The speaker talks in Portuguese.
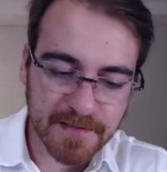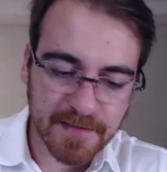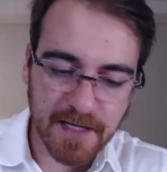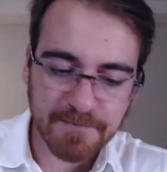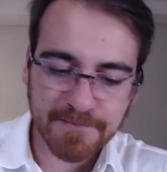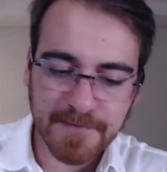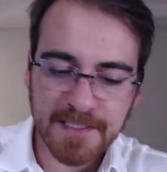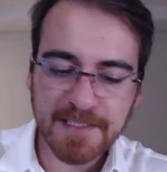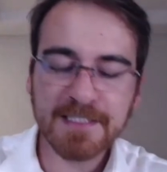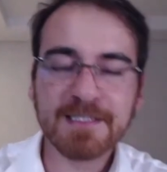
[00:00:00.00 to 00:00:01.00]
tá?
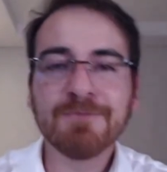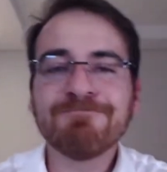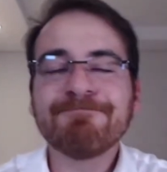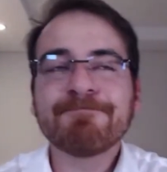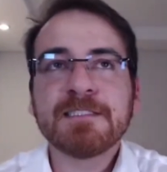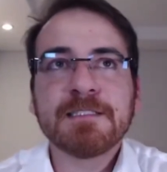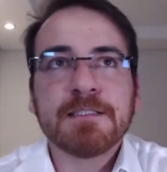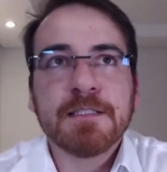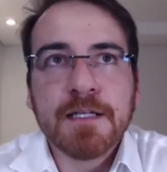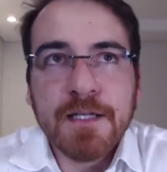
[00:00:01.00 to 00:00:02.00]
Então,
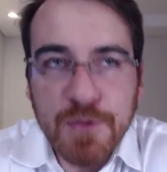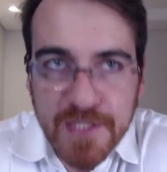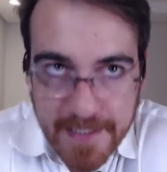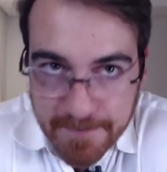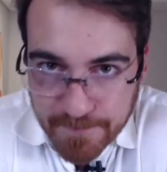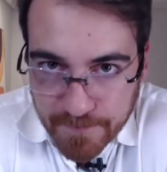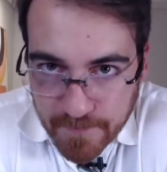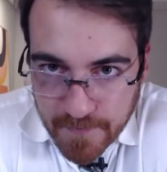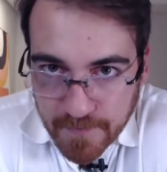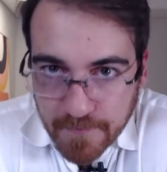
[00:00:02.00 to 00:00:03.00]
eu sei.
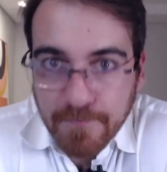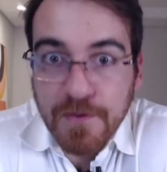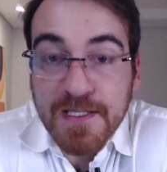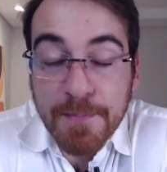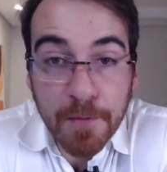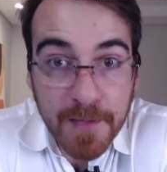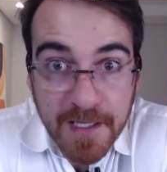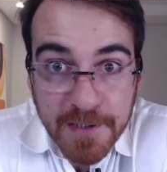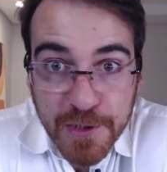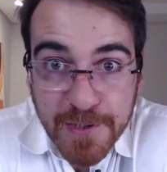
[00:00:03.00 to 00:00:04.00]
Você
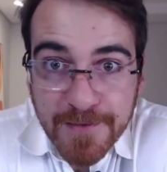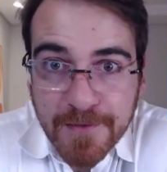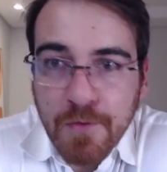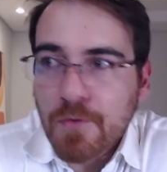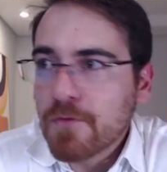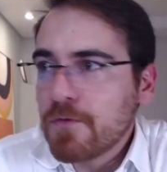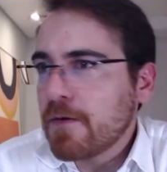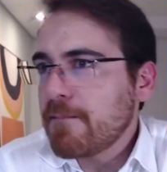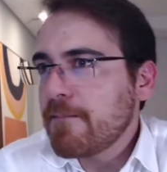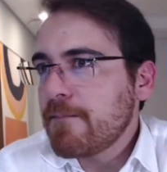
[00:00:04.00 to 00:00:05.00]
promete com
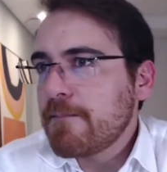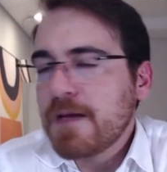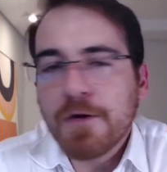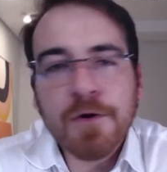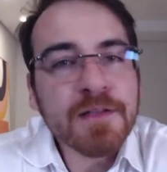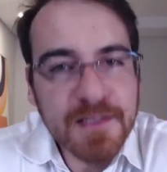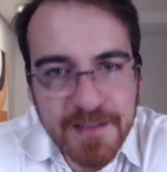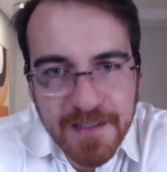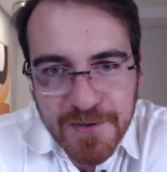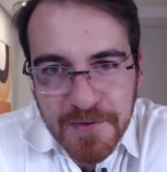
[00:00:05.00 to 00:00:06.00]
a melhor das
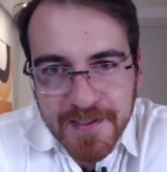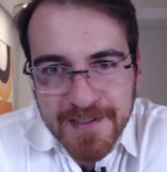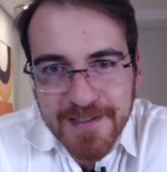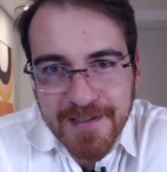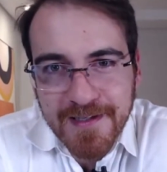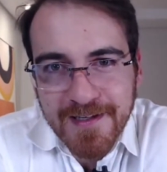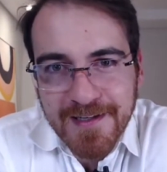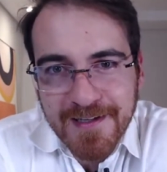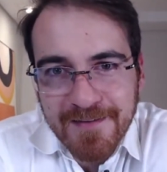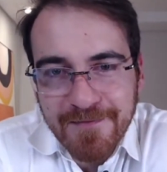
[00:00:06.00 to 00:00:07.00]
intenções.
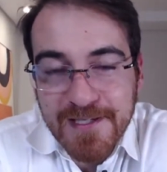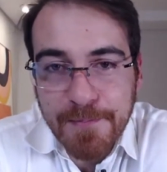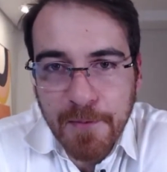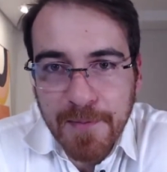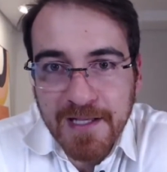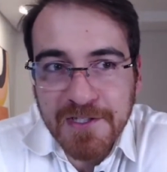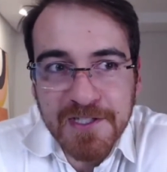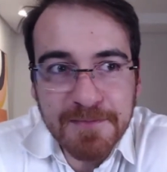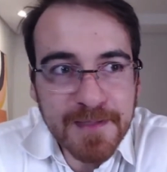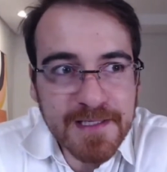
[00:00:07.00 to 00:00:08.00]
Você
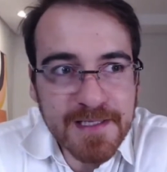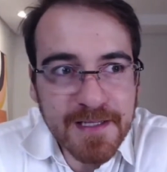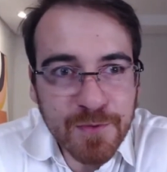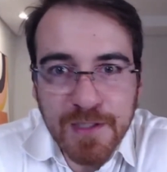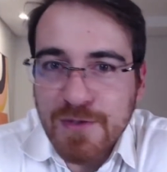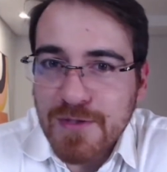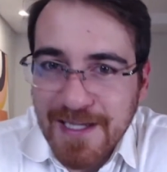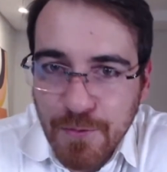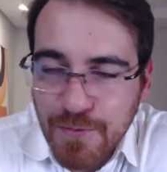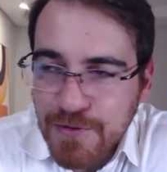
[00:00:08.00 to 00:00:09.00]
promete pensando na sua
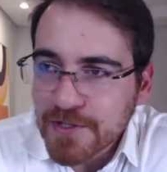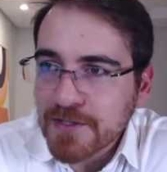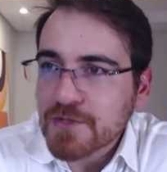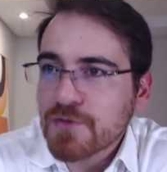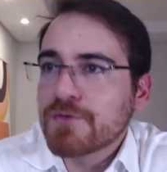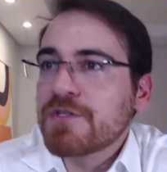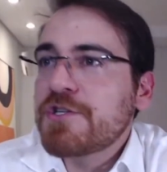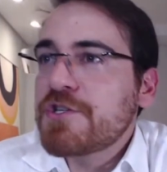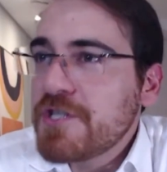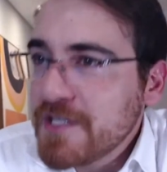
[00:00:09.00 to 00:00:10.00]
saúde, na sua
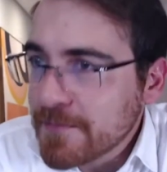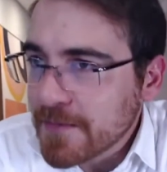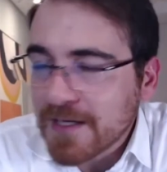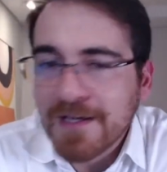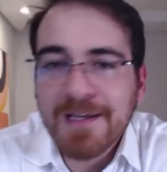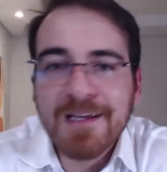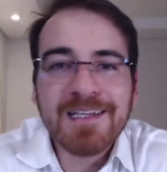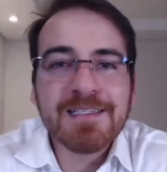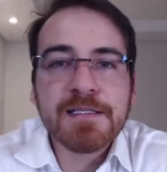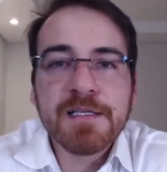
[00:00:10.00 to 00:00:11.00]
autoestima,
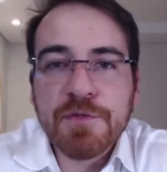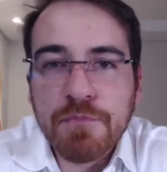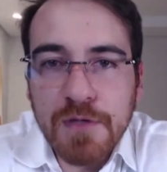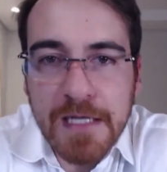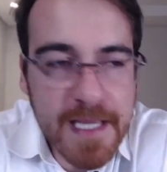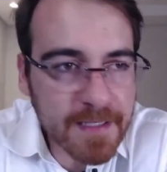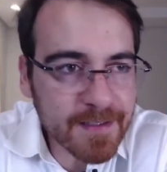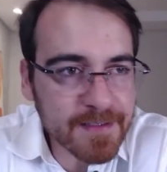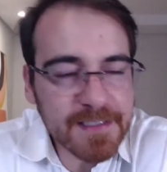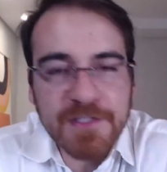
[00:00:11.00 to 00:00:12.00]
em se sentir
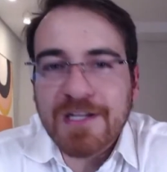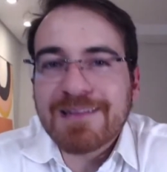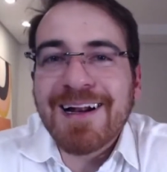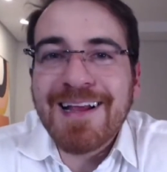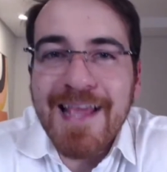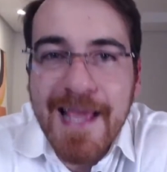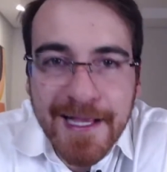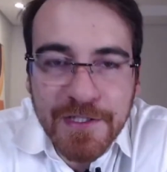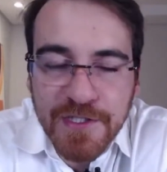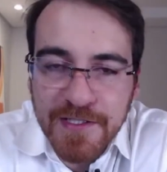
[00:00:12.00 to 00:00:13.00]
bonita, se sentir
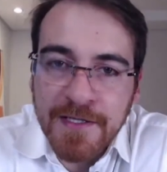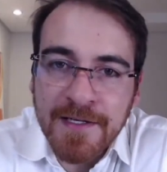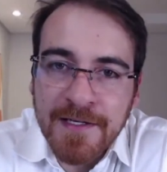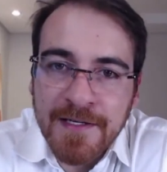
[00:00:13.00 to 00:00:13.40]
atraente,